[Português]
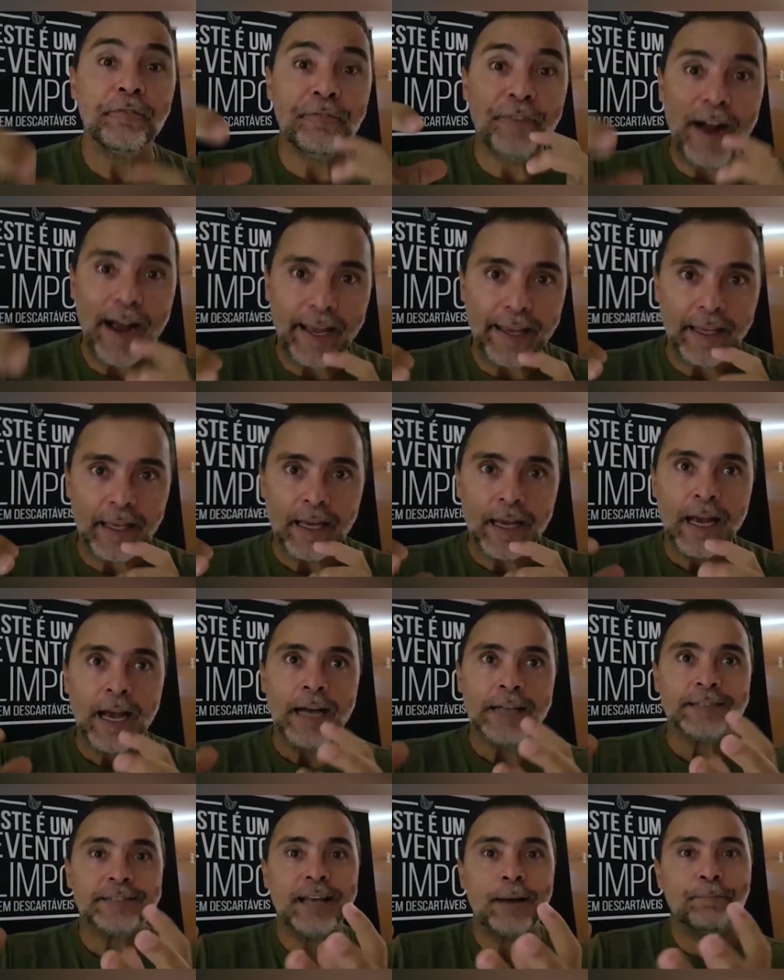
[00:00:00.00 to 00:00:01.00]
vai
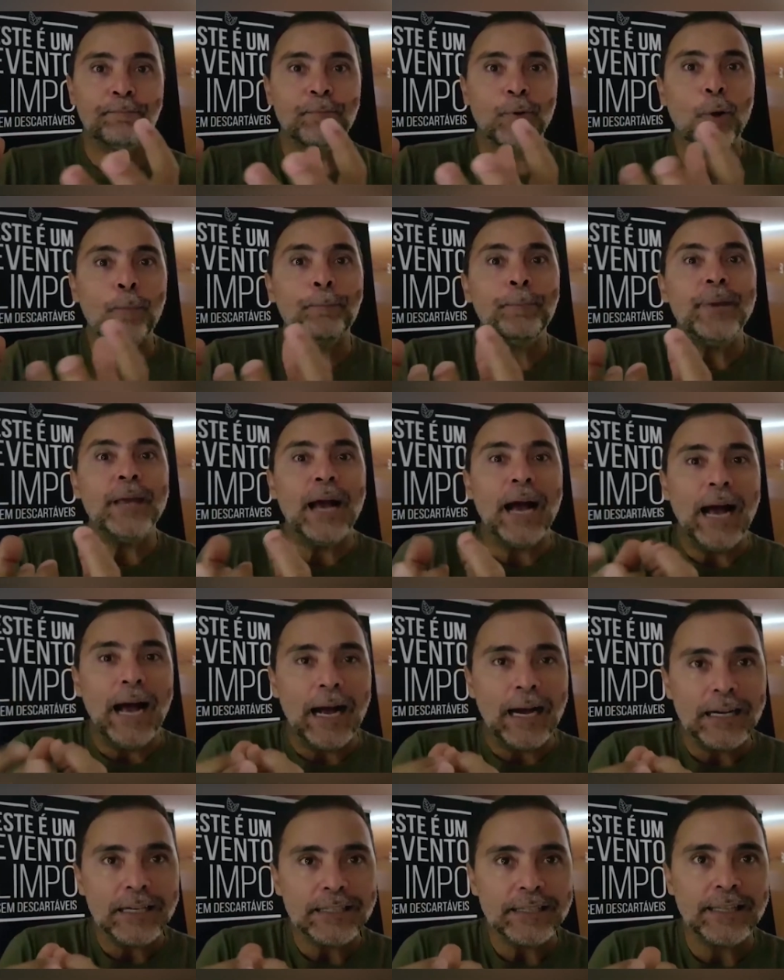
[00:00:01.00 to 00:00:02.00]
se
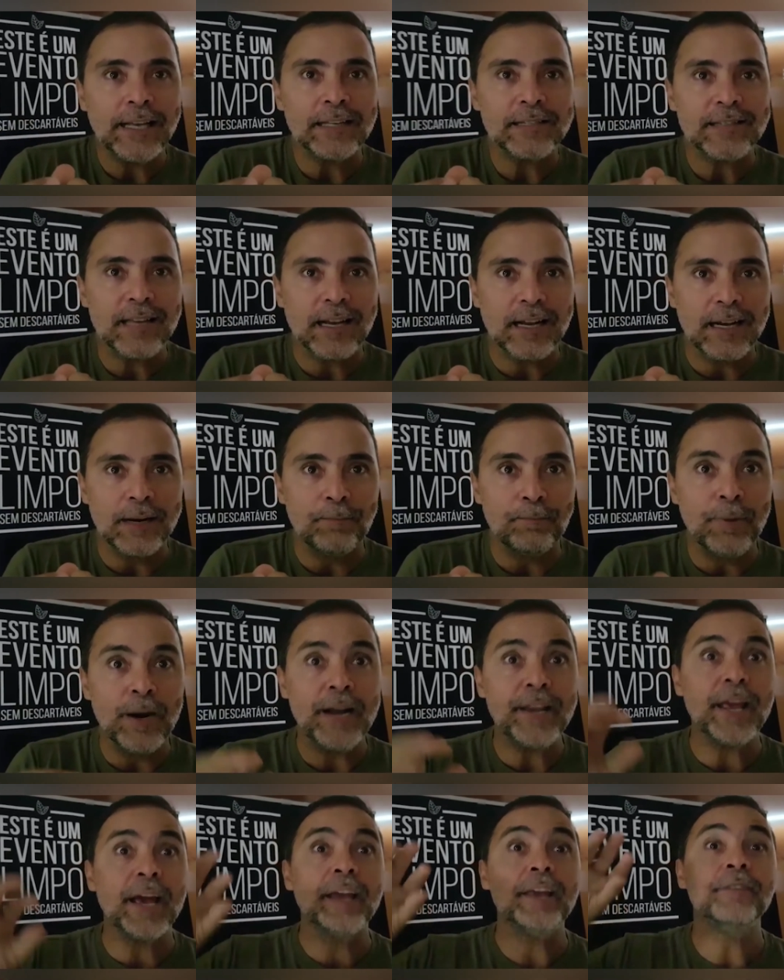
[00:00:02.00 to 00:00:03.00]
apropriar dessa
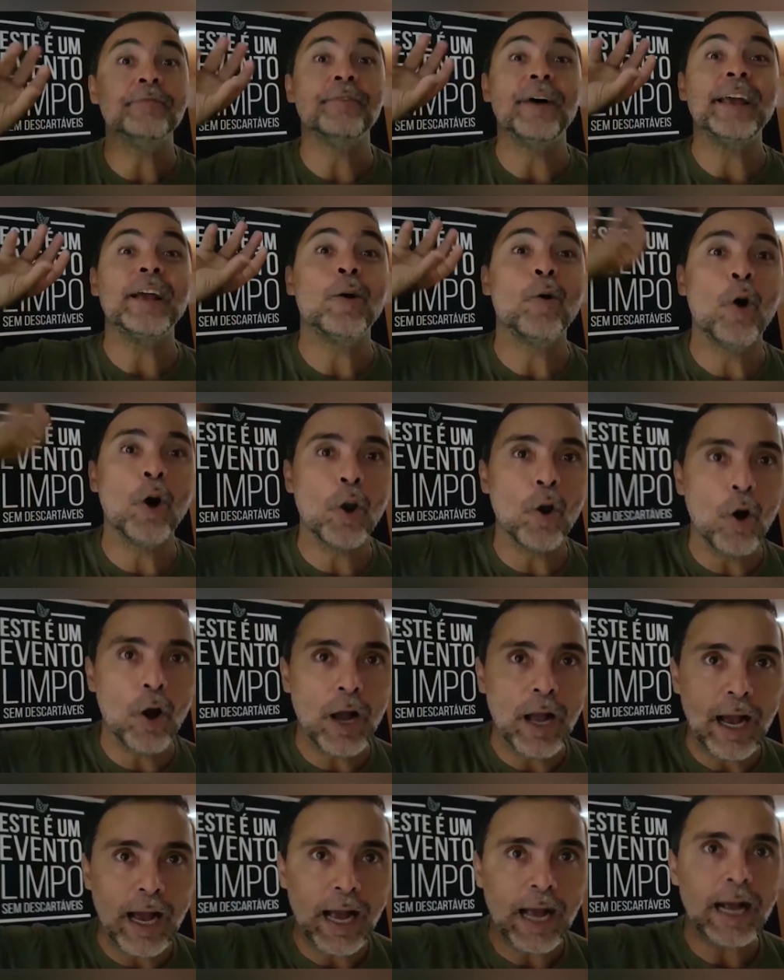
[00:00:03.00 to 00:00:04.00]
campanha e vai
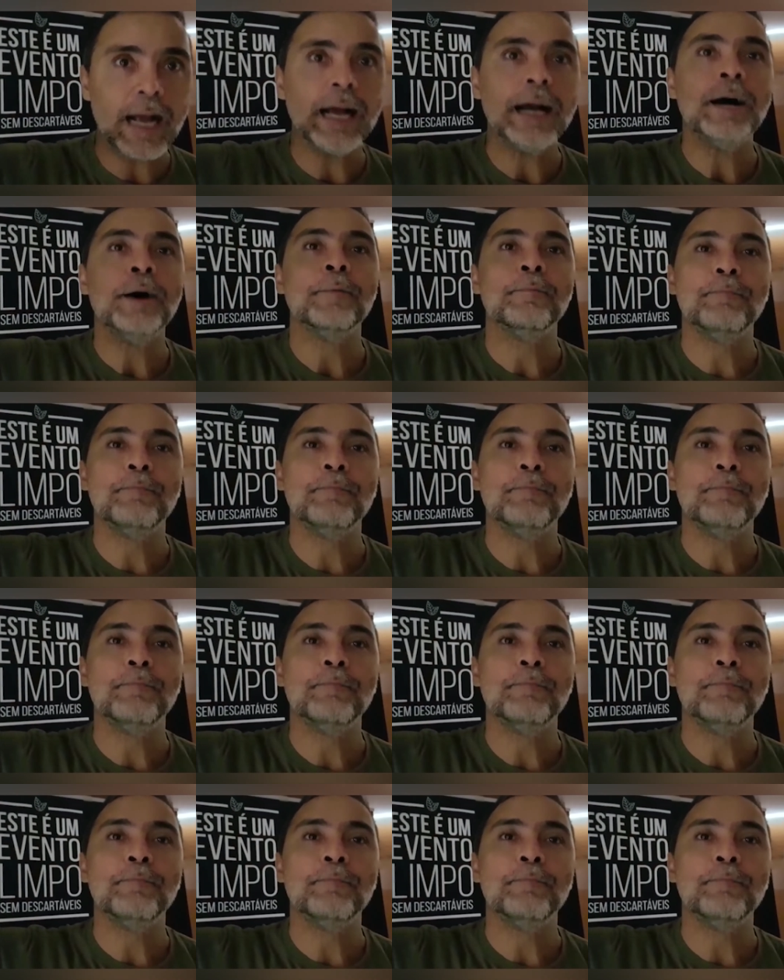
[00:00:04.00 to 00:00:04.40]
colocar